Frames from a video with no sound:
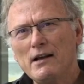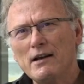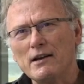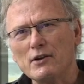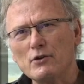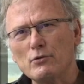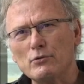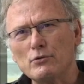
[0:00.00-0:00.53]

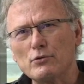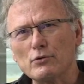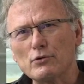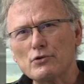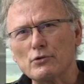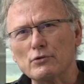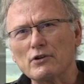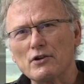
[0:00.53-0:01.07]
les cultures
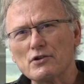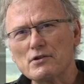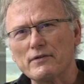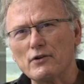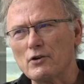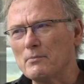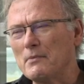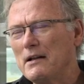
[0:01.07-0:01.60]
se
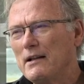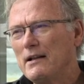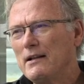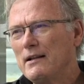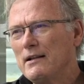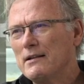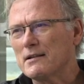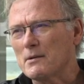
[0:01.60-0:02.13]
transforment.
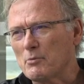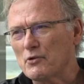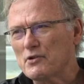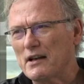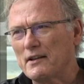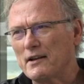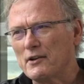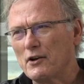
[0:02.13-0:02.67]
C'est pour
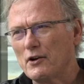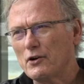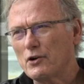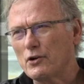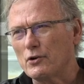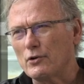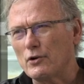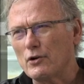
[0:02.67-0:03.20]
ça
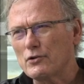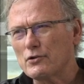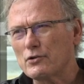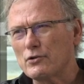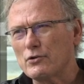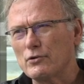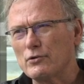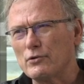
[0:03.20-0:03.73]
d'ailleurs que
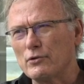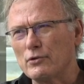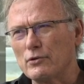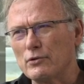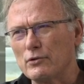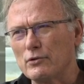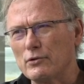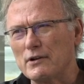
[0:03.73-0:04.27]
lorsque
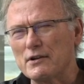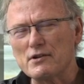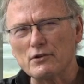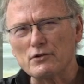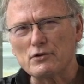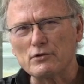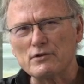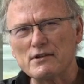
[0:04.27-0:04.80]
les
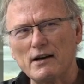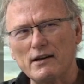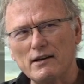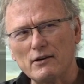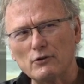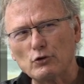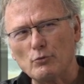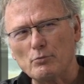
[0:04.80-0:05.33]
sciences sociales et
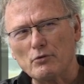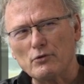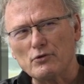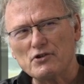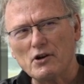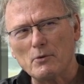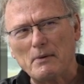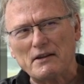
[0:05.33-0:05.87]

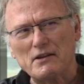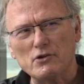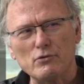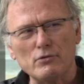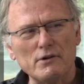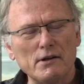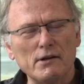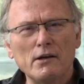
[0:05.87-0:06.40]
l'anthropologie en
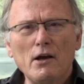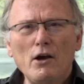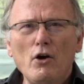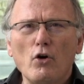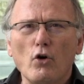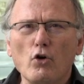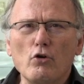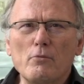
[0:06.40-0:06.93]
particulier
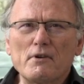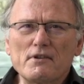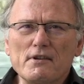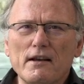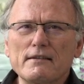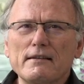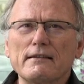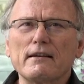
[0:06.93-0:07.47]
ont commencé
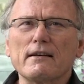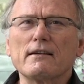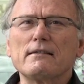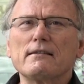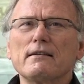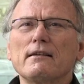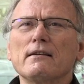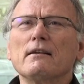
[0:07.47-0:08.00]
à
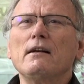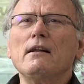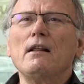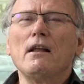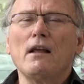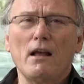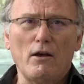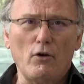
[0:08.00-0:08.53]
s'intéresser
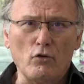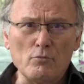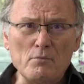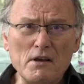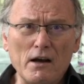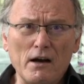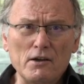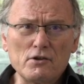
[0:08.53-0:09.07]
aux
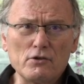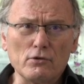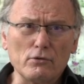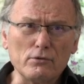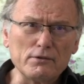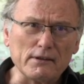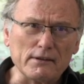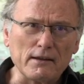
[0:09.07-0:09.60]

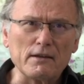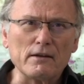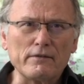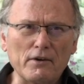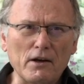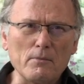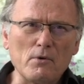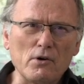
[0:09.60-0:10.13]
migrations, c'est-à-dire
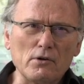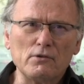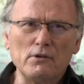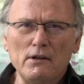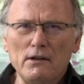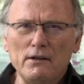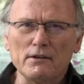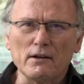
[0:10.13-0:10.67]
vraiment
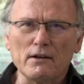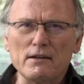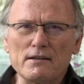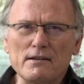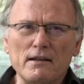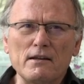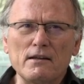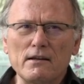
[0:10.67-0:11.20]
dans
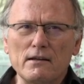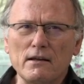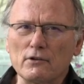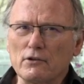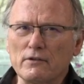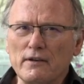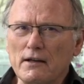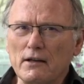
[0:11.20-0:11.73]
les années
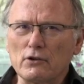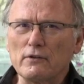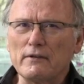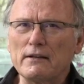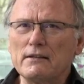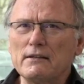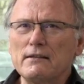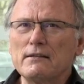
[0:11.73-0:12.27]

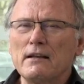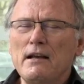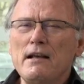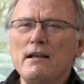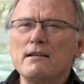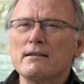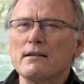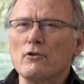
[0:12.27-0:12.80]
80-90,
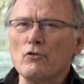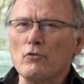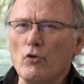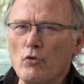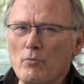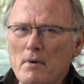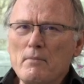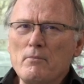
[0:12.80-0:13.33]
c'est
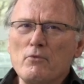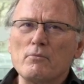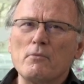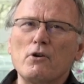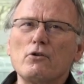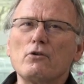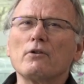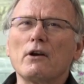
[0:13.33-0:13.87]
au même
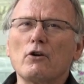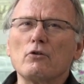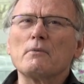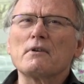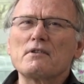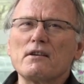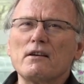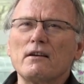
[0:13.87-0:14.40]
moment qu'on a
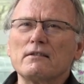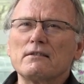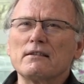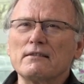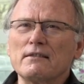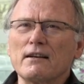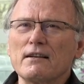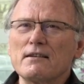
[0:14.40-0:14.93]
commencé à
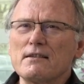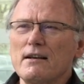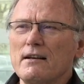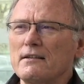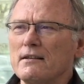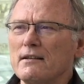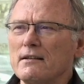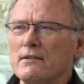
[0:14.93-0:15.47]
s'intéresser à
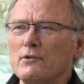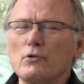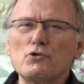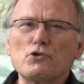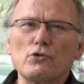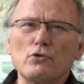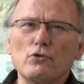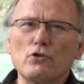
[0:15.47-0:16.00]
des
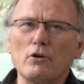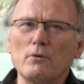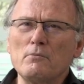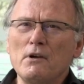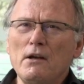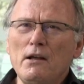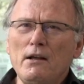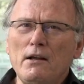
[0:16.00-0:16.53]
notions
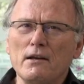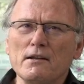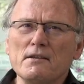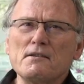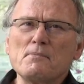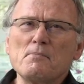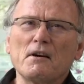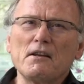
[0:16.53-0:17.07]
comme
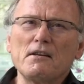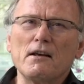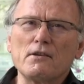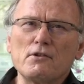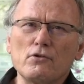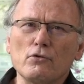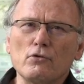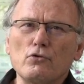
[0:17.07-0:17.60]
les
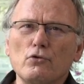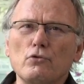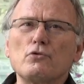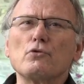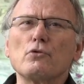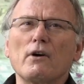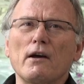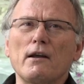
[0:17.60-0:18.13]
hybridations
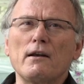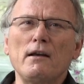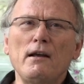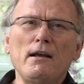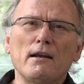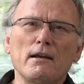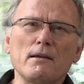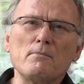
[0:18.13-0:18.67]
culturelles,
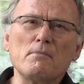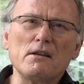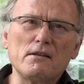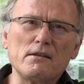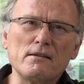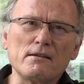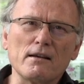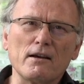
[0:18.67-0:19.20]
les
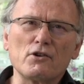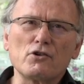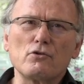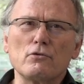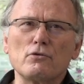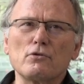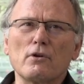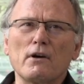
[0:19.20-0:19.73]
métissages
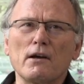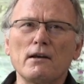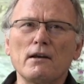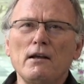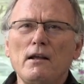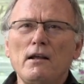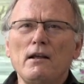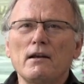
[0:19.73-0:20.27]
culturels,
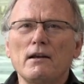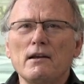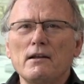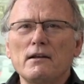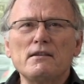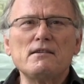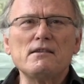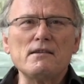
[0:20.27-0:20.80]

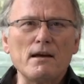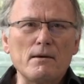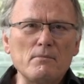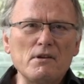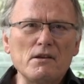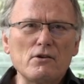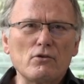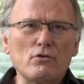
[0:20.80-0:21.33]
les
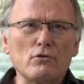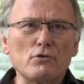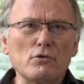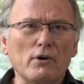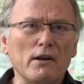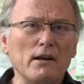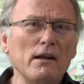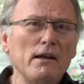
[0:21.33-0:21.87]
dynamiques
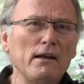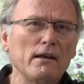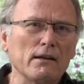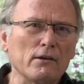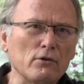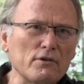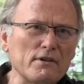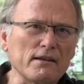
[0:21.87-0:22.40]
culturelles.
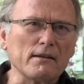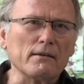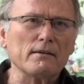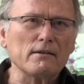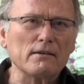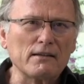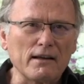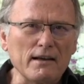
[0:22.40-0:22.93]
Et donc c'est
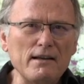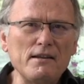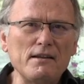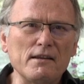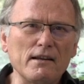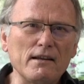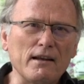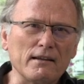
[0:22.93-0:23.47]
très
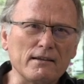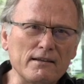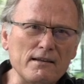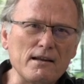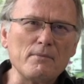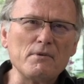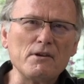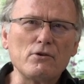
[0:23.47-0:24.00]
lié, la
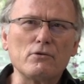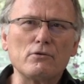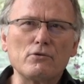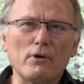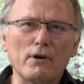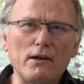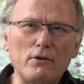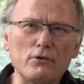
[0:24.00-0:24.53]
dynamique
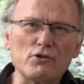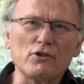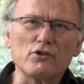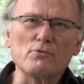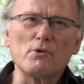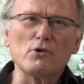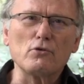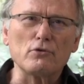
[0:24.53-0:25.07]
culturelle, le
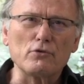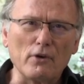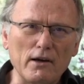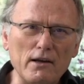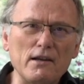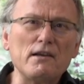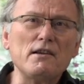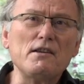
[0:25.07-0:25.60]
changement
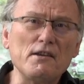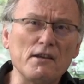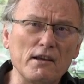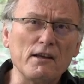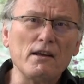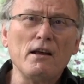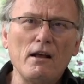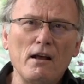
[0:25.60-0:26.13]
culturel est
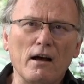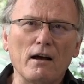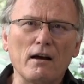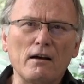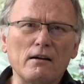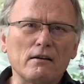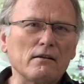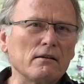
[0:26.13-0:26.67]
lié
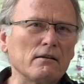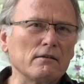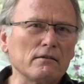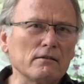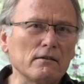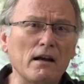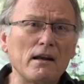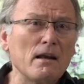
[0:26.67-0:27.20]
à,
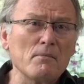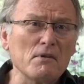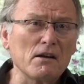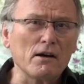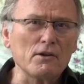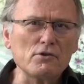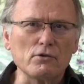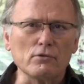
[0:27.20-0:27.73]
euh, la
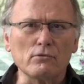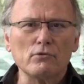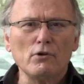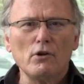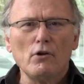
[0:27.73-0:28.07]
migration.